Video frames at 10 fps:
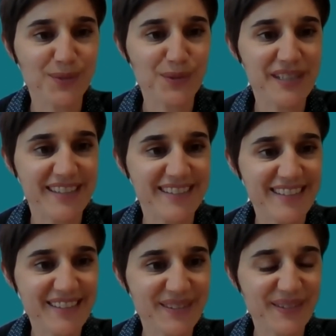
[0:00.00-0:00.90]
qui a
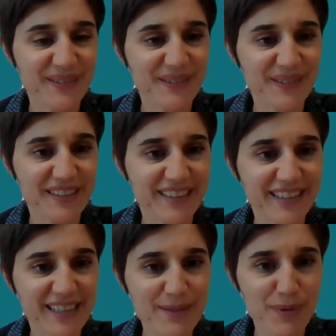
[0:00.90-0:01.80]
été
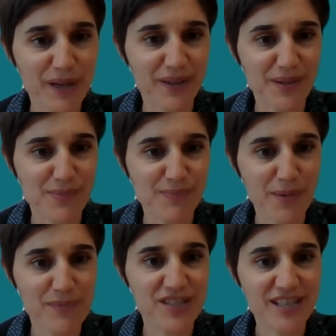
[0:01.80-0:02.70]
écrit par,
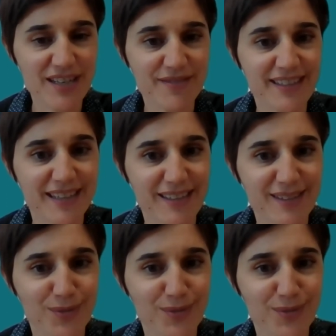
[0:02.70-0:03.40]
par Michel Vidal.